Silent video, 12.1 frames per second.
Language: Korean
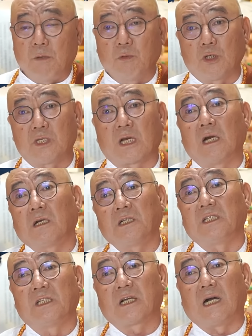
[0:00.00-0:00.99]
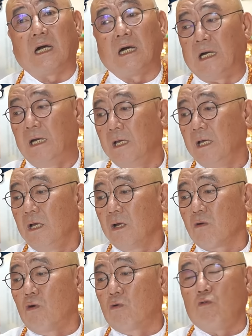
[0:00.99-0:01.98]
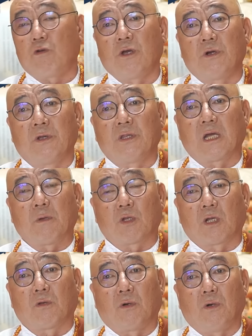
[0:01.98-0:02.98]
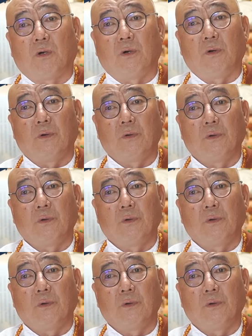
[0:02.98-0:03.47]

하면 더 잘할 것이니까 꼭 국회를 한다기보다도